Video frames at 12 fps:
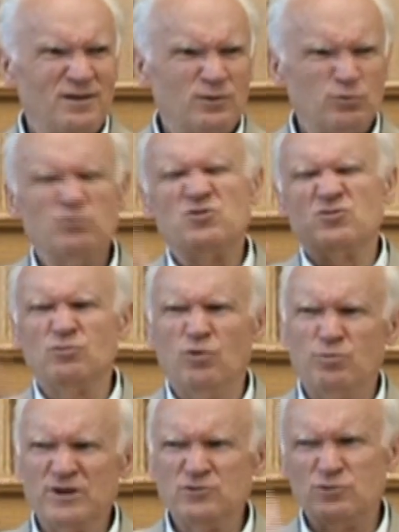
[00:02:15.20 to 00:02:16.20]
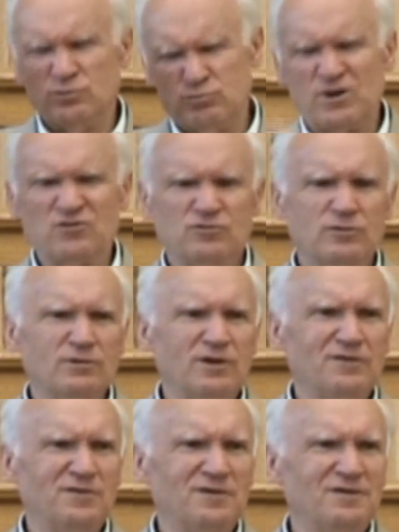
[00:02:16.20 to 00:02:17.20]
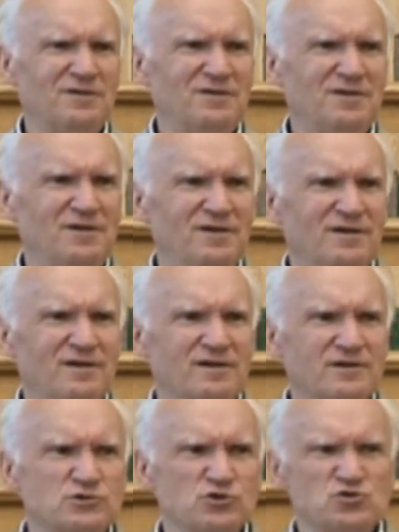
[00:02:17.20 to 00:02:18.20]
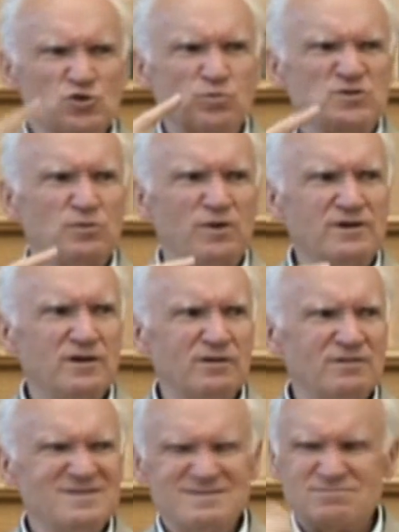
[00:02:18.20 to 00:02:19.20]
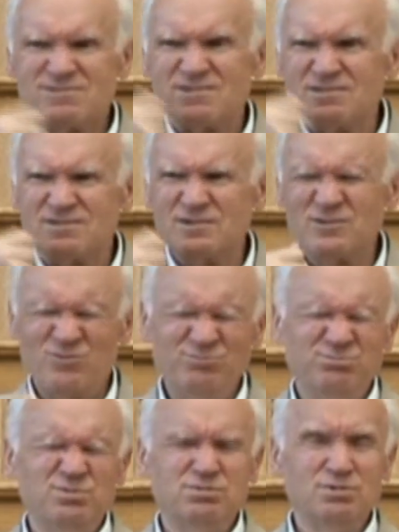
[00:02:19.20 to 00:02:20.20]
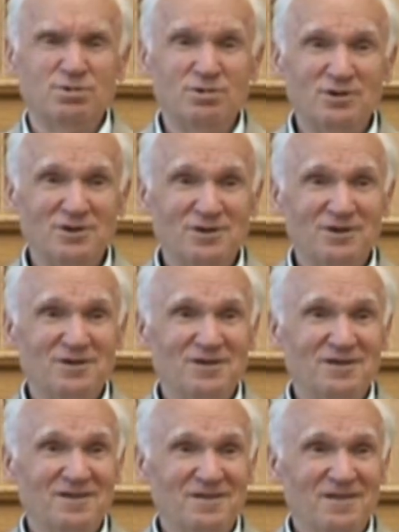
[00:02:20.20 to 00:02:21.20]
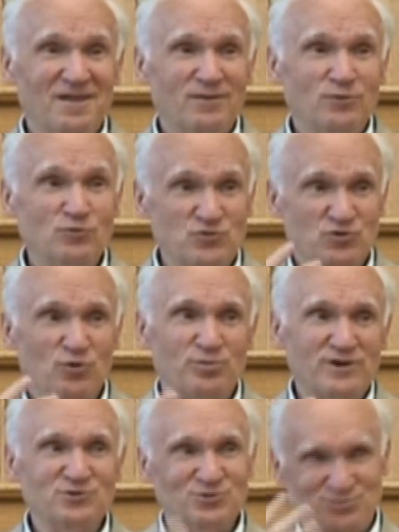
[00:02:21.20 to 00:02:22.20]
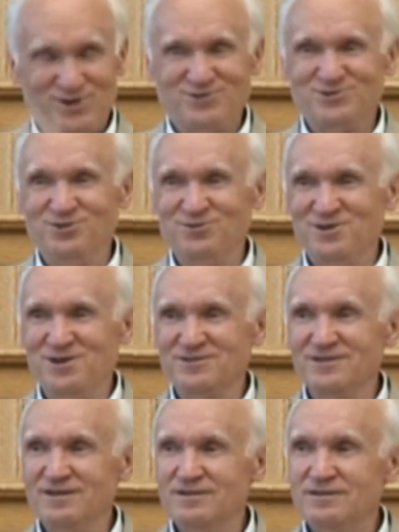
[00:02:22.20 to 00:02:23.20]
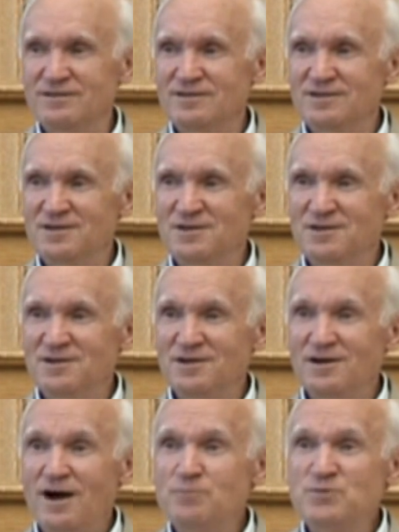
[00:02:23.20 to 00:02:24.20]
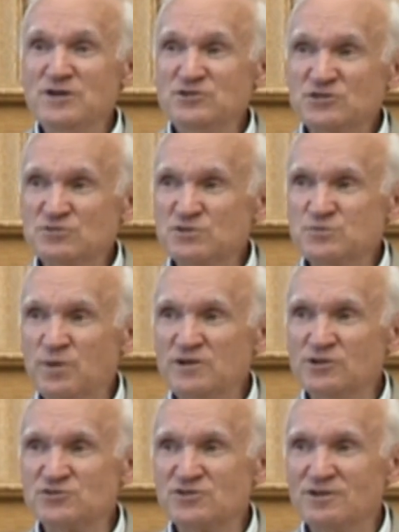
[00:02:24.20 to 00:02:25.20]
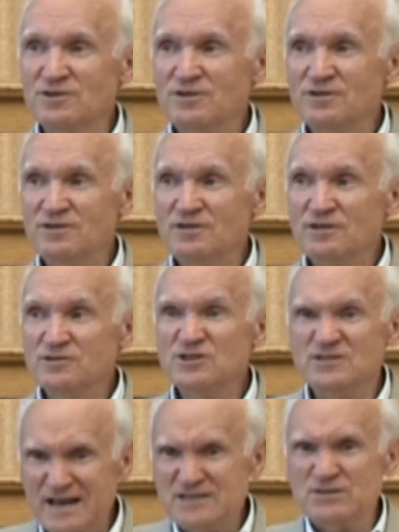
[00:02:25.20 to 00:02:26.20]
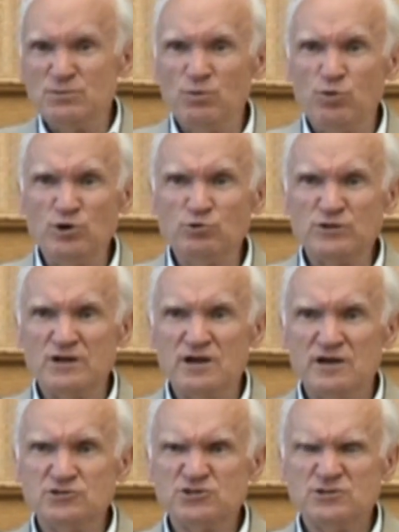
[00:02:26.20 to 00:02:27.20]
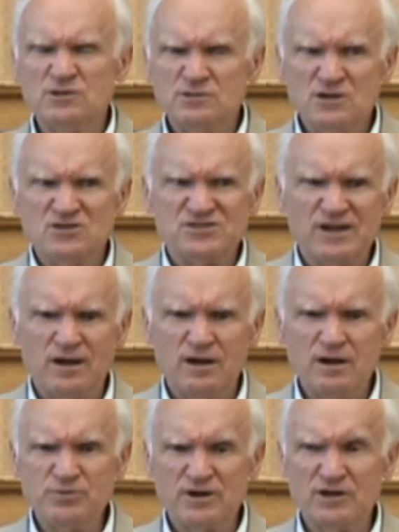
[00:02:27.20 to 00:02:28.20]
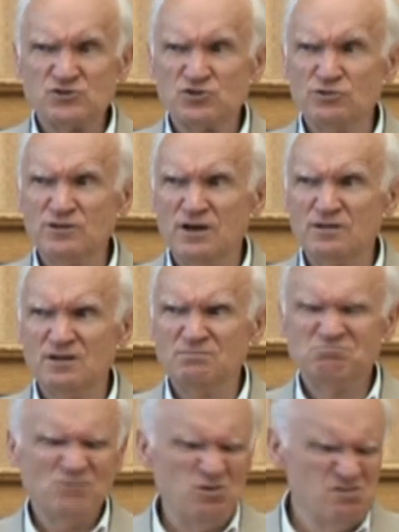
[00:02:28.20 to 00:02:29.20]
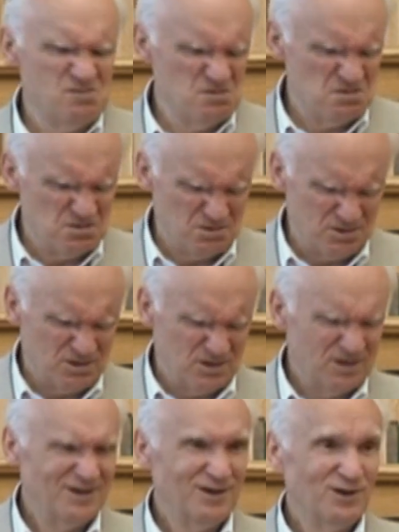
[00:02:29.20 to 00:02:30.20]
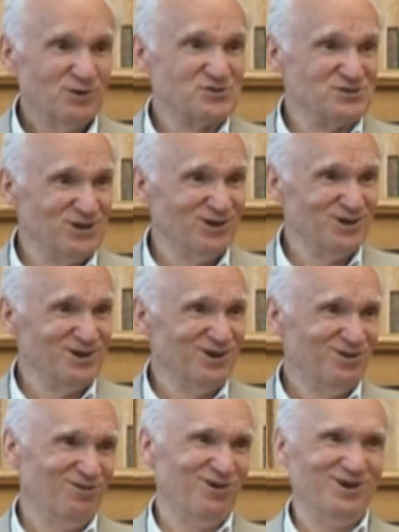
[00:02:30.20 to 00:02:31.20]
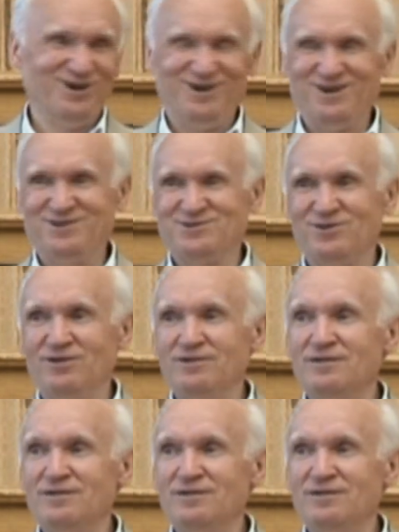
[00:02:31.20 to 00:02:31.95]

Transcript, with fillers: Ну, ничего, пройдет, прошло, ладно. Хорошо, зуб заболел. Ну, ничего, пройдет, прошло, верно. Аппендикс воспалился – да дайте мне более утоляющие. Нельзя, операцию надо. Ух, сделали, ой, хорошо.